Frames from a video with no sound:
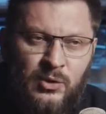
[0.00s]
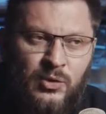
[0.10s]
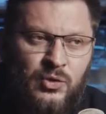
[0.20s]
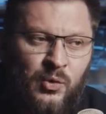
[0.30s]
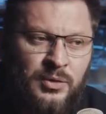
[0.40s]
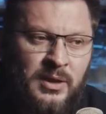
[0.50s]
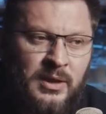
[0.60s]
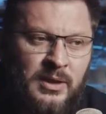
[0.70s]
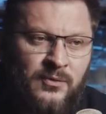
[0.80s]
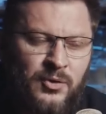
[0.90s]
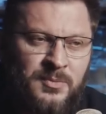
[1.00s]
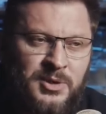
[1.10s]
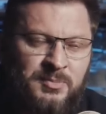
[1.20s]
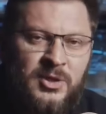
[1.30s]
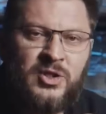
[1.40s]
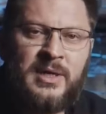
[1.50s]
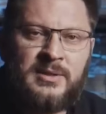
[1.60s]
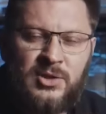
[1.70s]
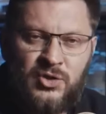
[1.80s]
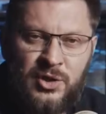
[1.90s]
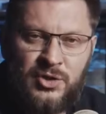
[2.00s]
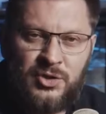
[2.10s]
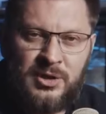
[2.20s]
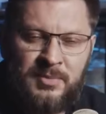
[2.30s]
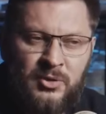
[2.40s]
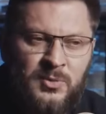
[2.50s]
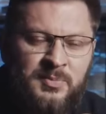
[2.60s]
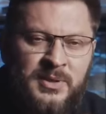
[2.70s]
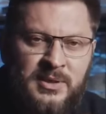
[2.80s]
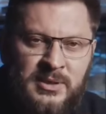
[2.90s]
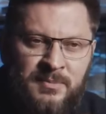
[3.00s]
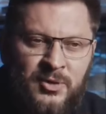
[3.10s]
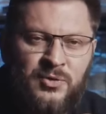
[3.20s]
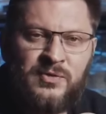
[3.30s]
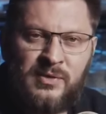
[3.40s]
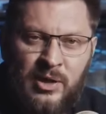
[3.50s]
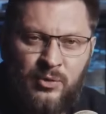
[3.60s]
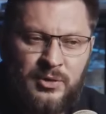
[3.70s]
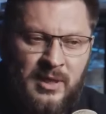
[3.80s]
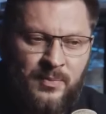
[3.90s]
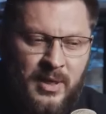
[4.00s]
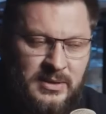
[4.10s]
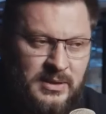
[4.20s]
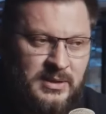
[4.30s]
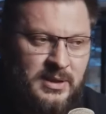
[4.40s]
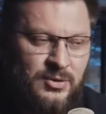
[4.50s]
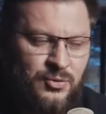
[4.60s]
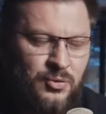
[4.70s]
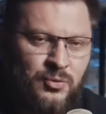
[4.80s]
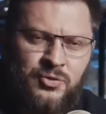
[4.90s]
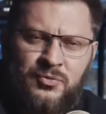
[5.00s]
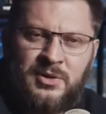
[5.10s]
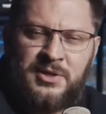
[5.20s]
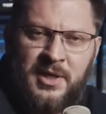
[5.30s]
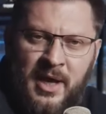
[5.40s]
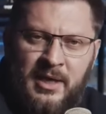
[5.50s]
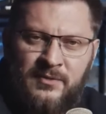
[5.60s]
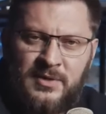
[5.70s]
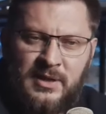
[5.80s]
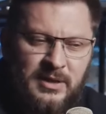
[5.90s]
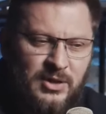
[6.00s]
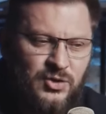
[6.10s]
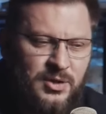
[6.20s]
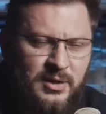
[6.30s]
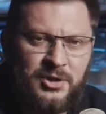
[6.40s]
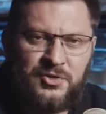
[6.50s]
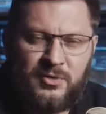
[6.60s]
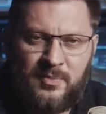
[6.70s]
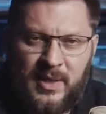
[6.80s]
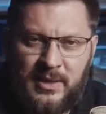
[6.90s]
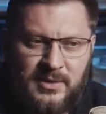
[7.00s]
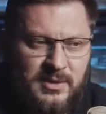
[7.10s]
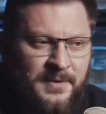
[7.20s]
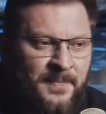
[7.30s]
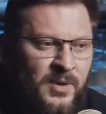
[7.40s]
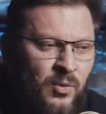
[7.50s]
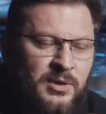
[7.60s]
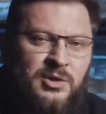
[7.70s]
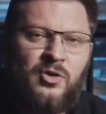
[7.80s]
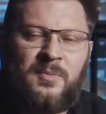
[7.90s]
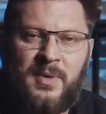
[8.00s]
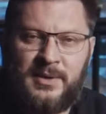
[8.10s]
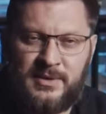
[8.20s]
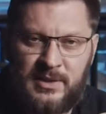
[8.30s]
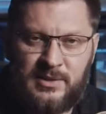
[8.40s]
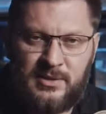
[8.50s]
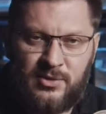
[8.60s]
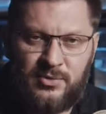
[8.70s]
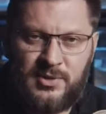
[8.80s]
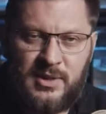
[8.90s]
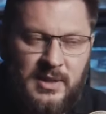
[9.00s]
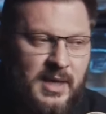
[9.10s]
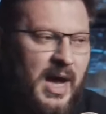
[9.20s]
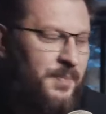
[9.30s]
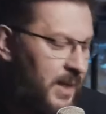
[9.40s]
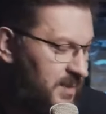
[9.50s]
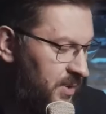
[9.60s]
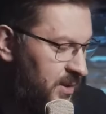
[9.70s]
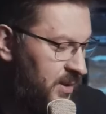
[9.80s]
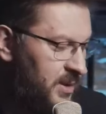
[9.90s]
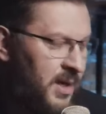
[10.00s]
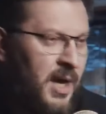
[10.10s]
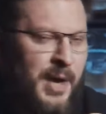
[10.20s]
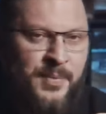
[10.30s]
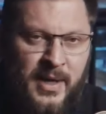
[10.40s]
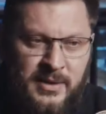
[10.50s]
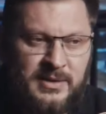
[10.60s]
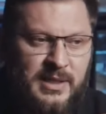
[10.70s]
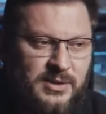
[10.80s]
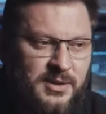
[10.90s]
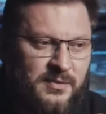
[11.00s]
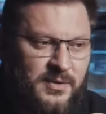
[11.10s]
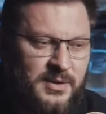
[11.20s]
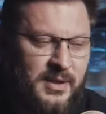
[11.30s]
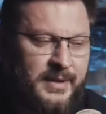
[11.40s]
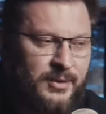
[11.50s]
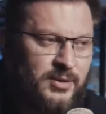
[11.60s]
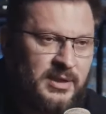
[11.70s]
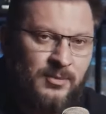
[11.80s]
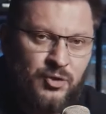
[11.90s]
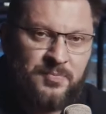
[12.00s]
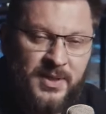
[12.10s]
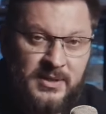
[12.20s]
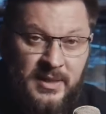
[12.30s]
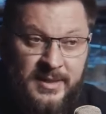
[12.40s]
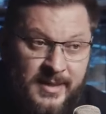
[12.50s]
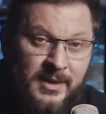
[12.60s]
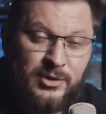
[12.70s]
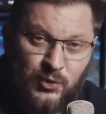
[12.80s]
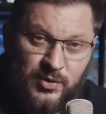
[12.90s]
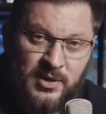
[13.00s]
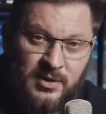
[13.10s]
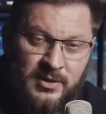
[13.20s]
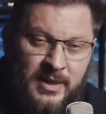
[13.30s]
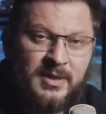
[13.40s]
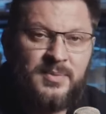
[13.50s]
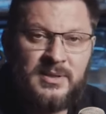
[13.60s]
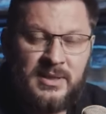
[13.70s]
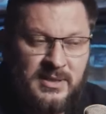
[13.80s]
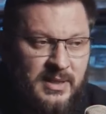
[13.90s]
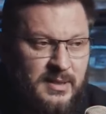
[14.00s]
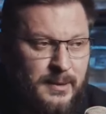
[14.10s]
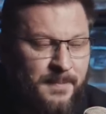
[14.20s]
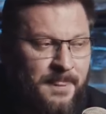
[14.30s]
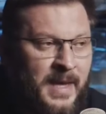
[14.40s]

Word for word: То есть он вроде бы сближается с женщиной, потом сблизился, почувствовал какую-то опасность, да, что-то он что-то теряет в этих отношениях или чего-то боится. Он от нее опять дистанцируется. Опять сблизился, опять дистанцировался. То есть это может происходить как осознанно, так и бессознательно.